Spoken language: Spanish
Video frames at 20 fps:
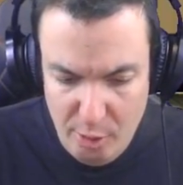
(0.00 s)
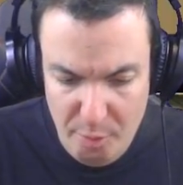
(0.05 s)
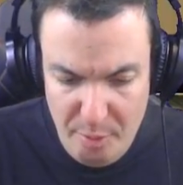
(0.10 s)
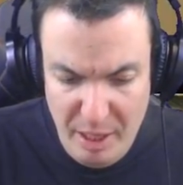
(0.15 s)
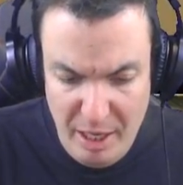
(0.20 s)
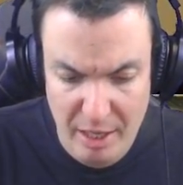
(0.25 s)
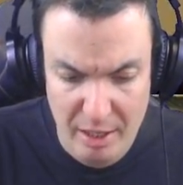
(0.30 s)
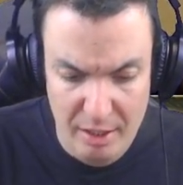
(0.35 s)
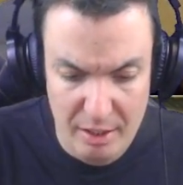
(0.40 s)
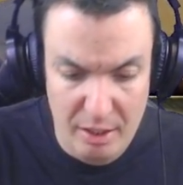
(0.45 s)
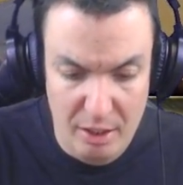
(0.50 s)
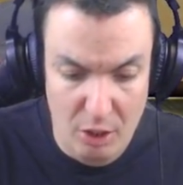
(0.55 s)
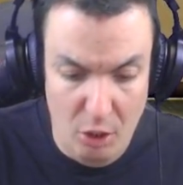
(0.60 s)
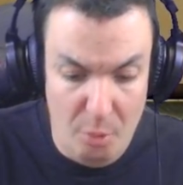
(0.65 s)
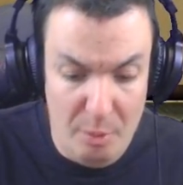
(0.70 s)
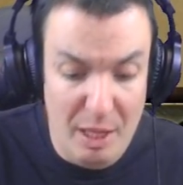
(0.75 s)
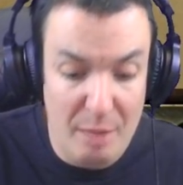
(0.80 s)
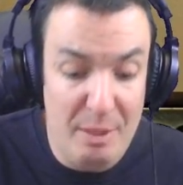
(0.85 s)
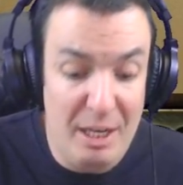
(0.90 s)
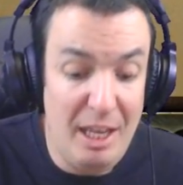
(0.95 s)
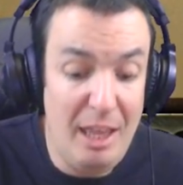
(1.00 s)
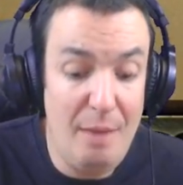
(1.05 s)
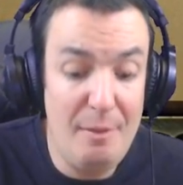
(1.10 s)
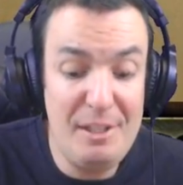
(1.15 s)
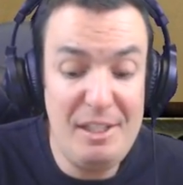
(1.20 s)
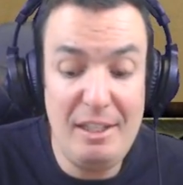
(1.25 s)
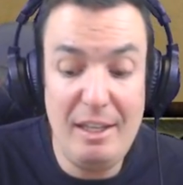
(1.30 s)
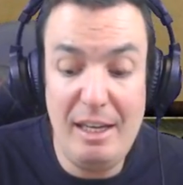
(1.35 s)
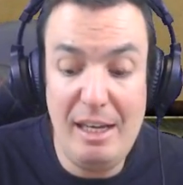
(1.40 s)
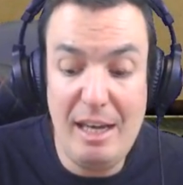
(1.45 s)
ropa Hombre, mirad a ver
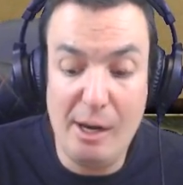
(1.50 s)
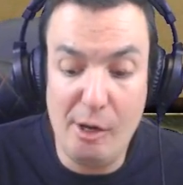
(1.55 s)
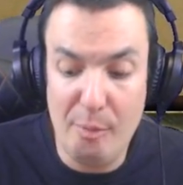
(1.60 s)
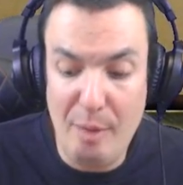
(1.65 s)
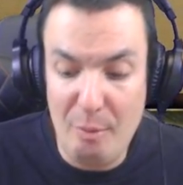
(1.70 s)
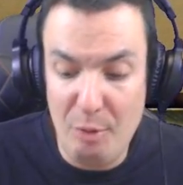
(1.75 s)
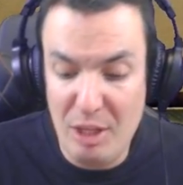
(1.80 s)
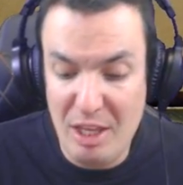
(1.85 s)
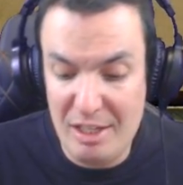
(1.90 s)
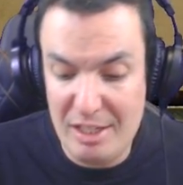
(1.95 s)
si tenéis la ropa muy